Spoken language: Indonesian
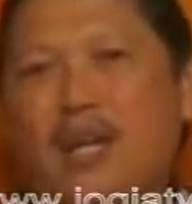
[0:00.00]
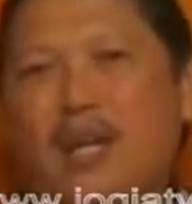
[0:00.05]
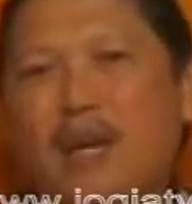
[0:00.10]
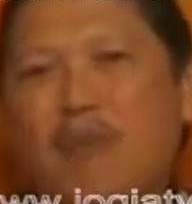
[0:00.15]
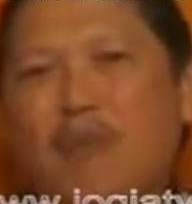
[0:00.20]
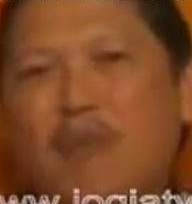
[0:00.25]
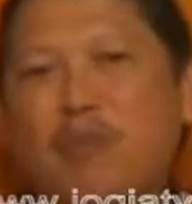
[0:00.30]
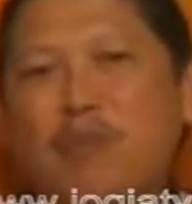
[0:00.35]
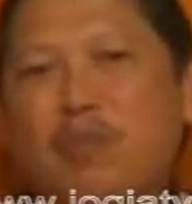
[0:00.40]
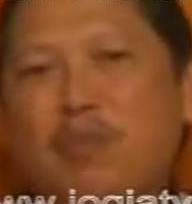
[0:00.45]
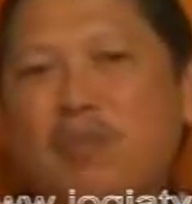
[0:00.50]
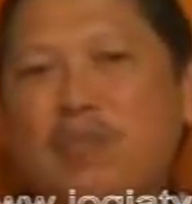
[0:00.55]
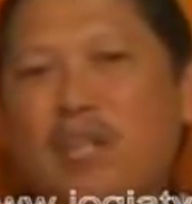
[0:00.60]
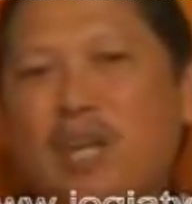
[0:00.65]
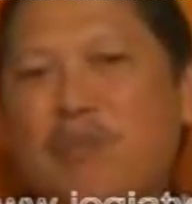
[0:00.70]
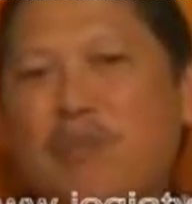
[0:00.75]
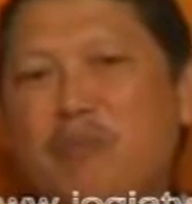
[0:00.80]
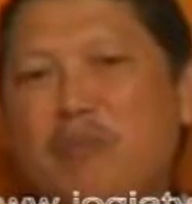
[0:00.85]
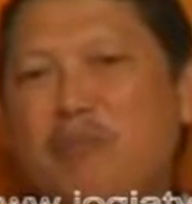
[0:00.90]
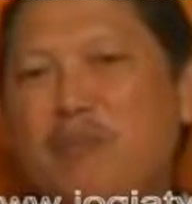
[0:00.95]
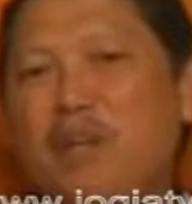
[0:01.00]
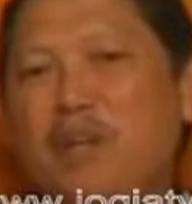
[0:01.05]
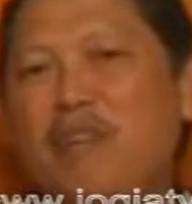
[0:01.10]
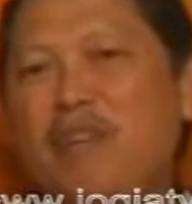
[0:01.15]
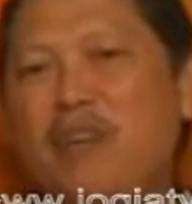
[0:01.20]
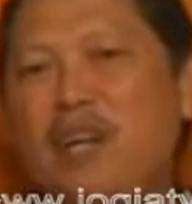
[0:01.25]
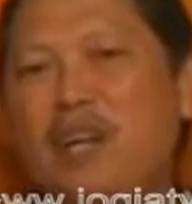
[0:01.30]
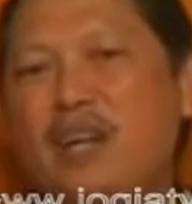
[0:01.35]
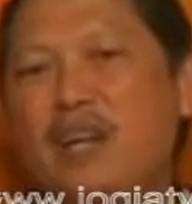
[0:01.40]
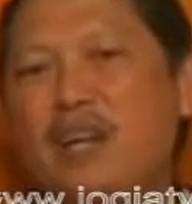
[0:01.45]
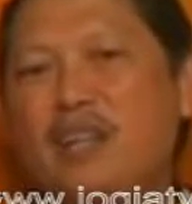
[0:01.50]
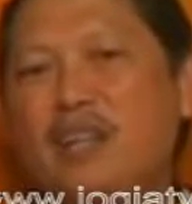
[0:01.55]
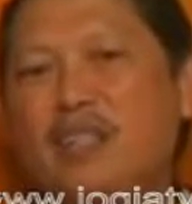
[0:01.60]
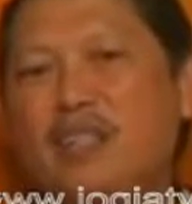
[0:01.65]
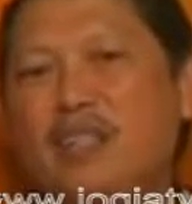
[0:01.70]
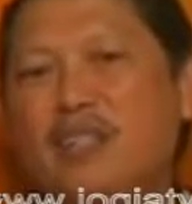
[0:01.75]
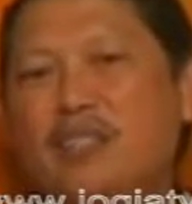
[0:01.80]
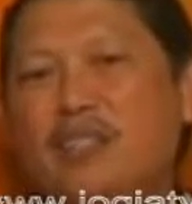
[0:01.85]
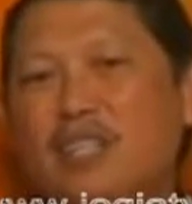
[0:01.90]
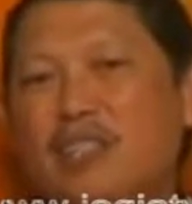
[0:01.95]
Kami pun juga membawa
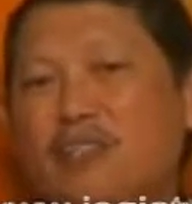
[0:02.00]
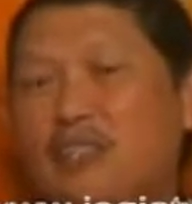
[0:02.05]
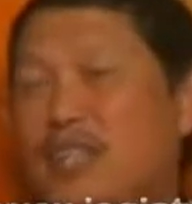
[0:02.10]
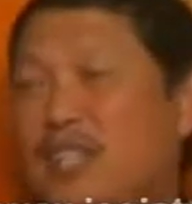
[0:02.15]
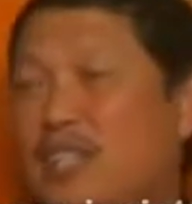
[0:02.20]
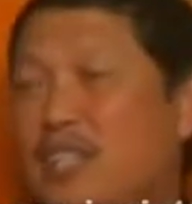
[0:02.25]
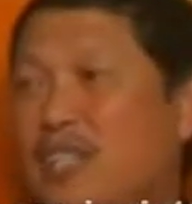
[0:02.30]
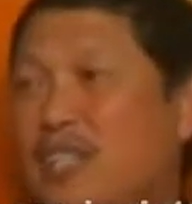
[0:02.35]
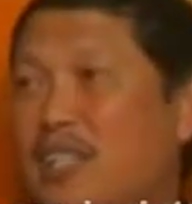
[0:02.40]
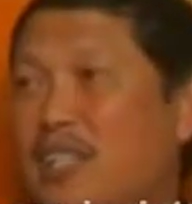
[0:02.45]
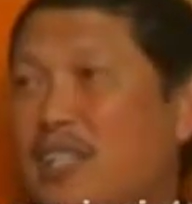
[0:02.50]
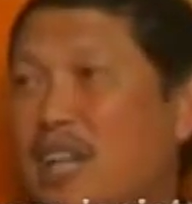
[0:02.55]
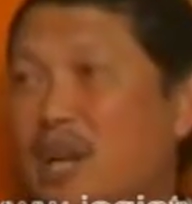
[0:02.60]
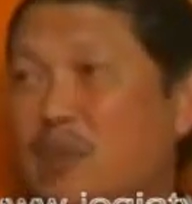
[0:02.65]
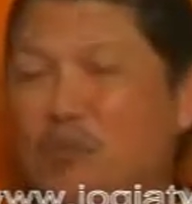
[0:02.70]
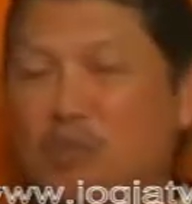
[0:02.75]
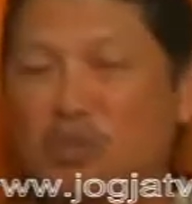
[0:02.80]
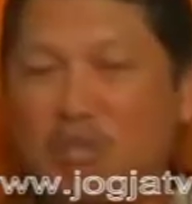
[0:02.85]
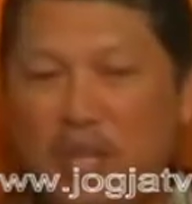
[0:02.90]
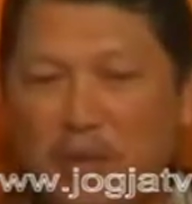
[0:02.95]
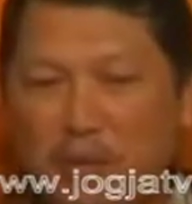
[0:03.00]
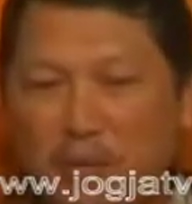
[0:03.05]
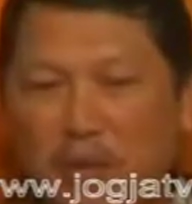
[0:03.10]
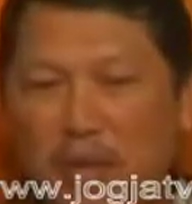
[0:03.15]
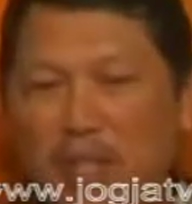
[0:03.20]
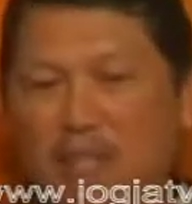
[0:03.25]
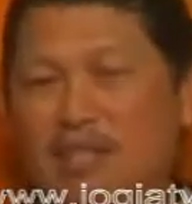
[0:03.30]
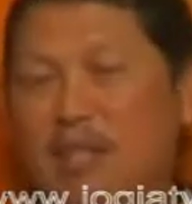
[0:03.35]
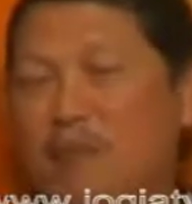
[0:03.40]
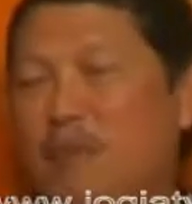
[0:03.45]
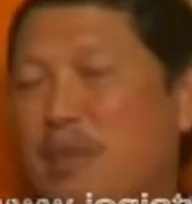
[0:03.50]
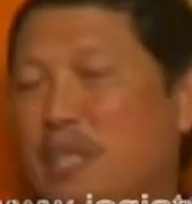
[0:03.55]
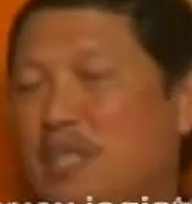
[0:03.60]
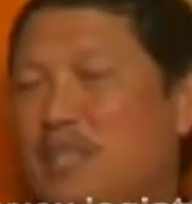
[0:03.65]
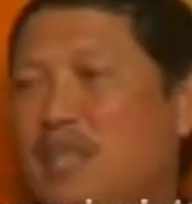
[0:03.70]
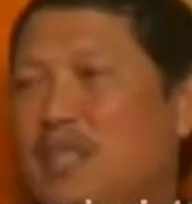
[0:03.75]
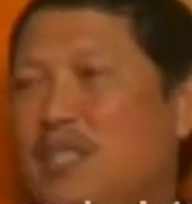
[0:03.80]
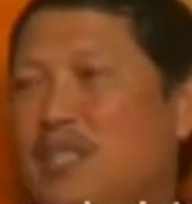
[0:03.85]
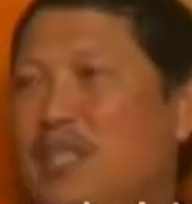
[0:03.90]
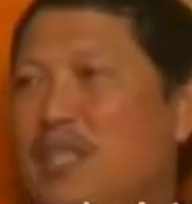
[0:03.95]
travel agent yang punya pangsa
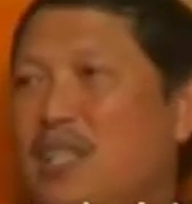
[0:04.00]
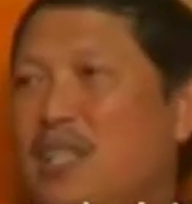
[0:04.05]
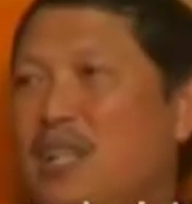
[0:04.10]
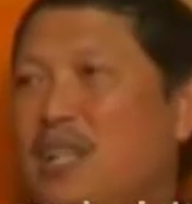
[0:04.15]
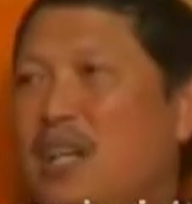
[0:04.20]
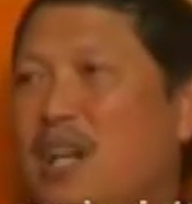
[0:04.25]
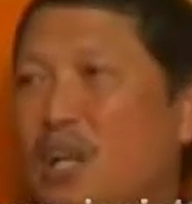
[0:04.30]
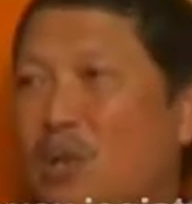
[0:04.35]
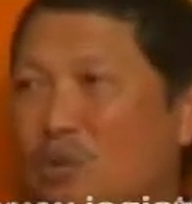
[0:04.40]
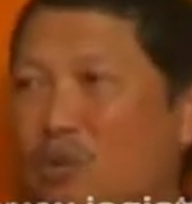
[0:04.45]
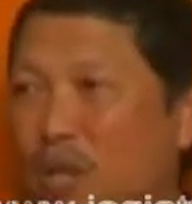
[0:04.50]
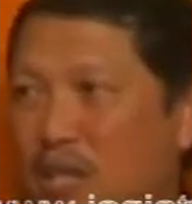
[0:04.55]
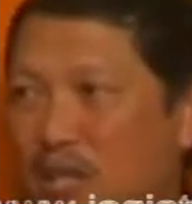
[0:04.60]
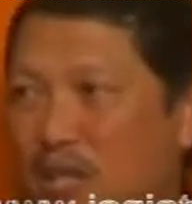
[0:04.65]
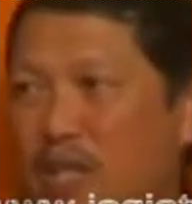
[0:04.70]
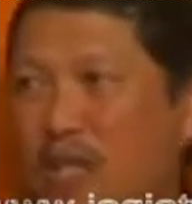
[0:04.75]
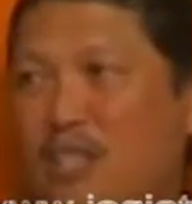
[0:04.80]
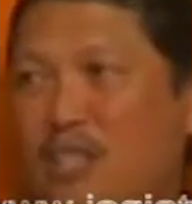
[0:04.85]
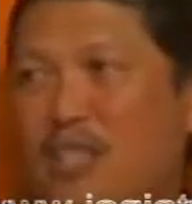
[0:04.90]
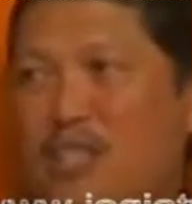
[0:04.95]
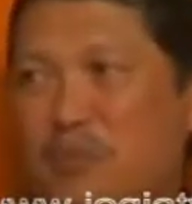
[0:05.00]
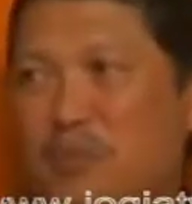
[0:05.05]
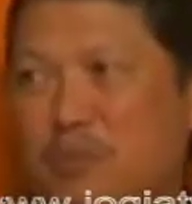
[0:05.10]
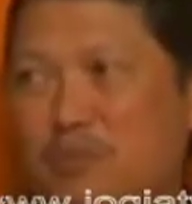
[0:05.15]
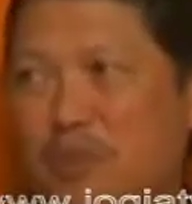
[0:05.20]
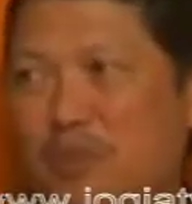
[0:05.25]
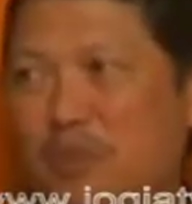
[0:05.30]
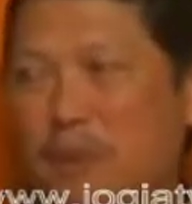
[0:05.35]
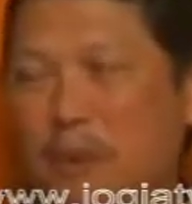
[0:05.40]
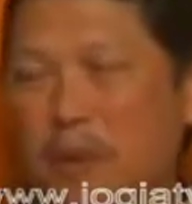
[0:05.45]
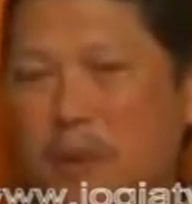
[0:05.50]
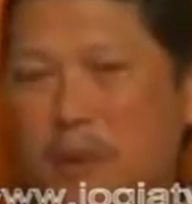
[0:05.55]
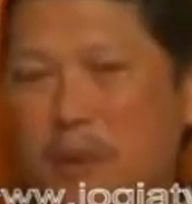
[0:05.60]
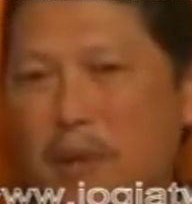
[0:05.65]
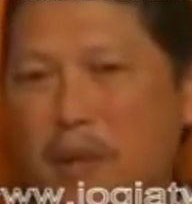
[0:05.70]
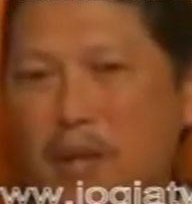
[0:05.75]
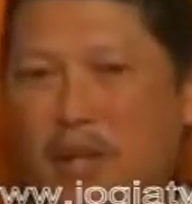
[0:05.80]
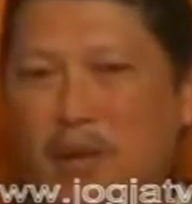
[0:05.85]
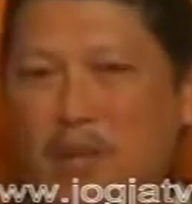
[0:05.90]
pasar di luar negeri tersebut. Hmm.